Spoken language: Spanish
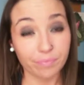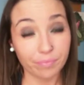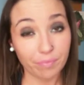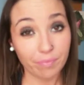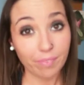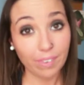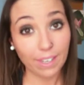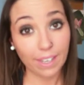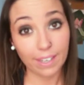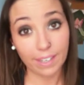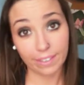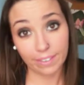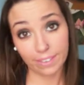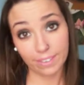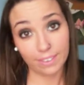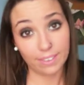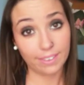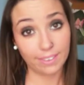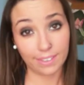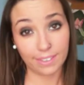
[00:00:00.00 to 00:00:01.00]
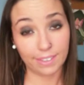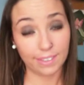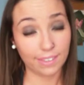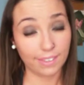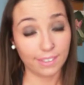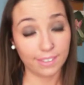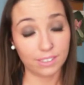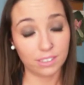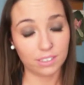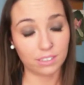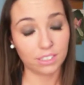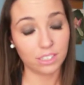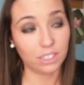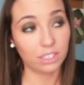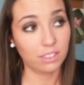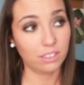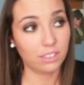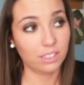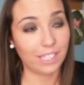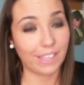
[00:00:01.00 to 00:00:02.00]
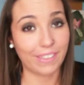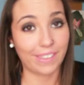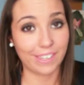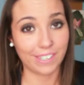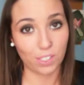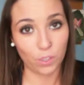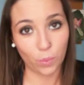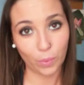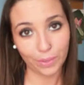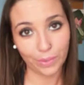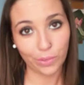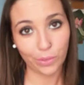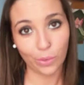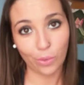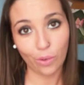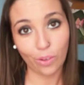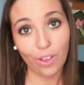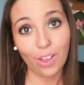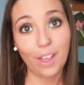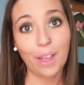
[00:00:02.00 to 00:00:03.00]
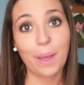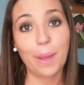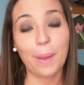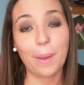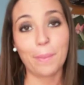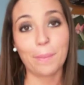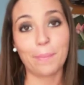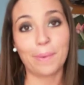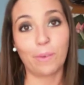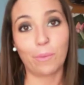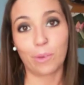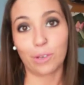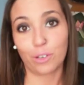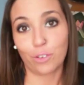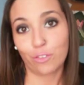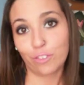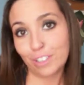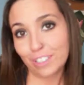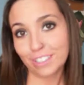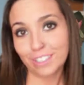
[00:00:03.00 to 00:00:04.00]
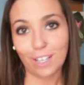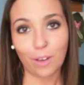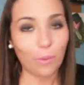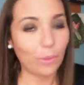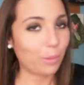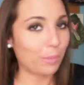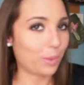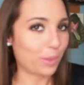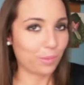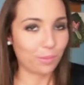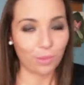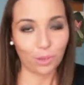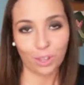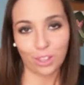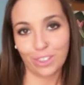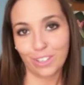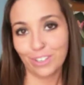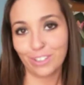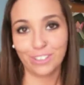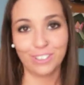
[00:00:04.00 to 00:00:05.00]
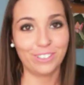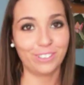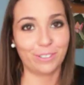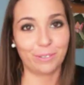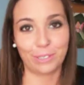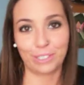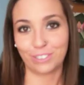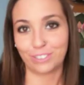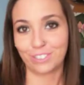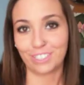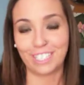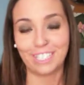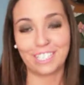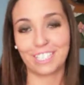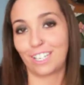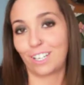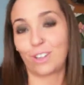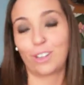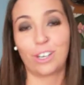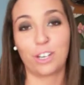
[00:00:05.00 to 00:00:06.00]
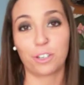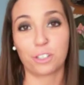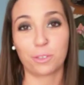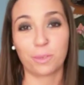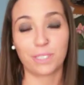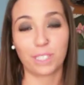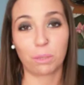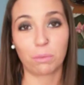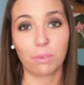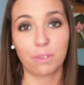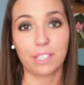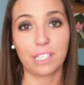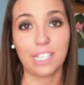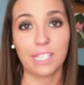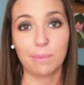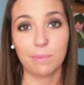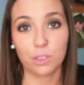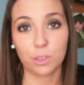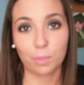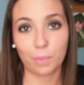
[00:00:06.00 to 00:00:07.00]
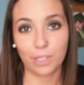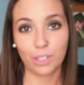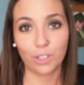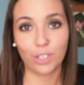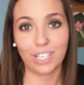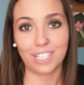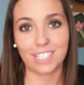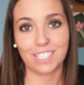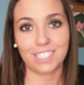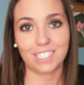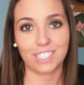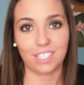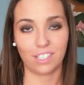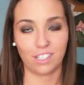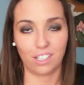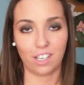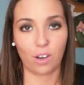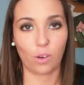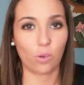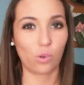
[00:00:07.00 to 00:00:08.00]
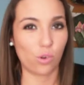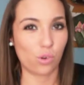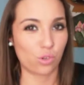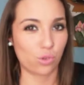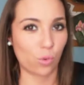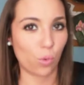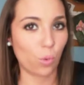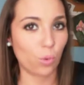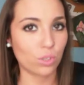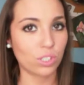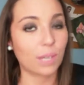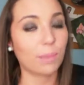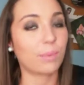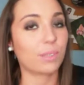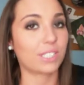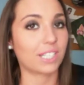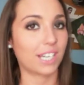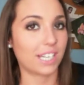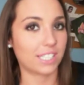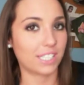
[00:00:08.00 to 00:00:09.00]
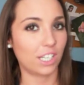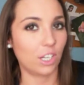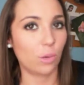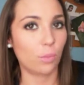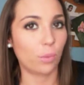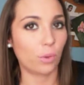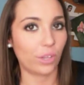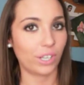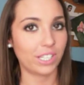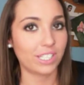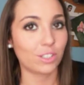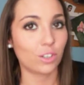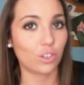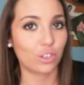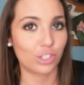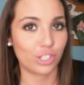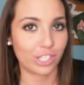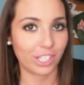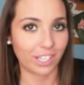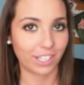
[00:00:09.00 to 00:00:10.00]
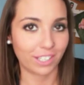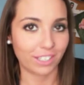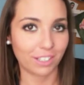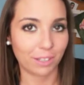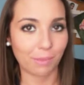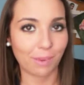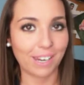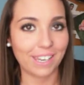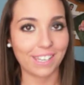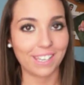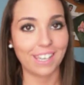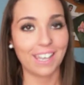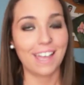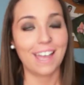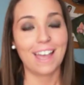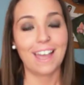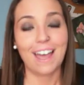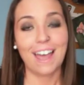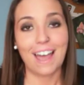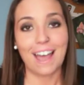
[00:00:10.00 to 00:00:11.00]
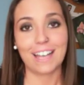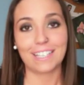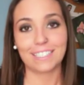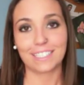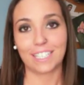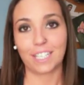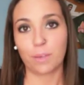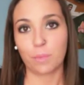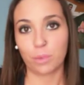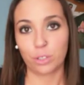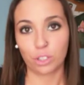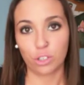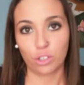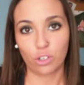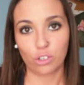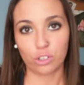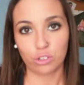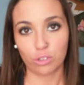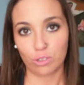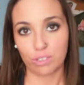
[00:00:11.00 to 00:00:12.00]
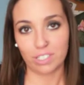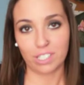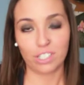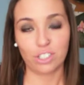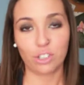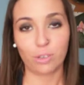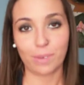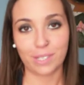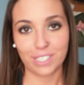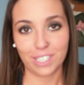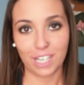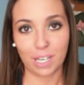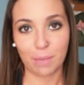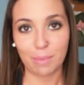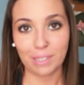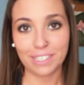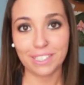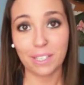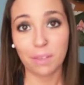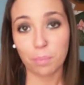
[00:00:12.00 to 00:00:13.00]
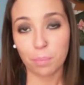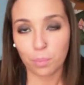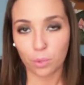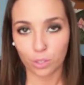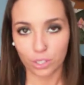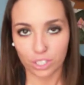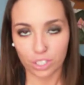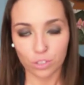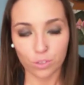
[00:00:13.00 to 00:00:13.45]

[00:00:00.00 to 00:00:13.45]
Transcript: en, en descuento o oferta o en promoción o bueno, eh, lo de los 99 céntimos, pero que si algo os gusta, pues que sí lo podéis conseguir, ¿vale? Así que bueno, os lo enseño básicamente por eso.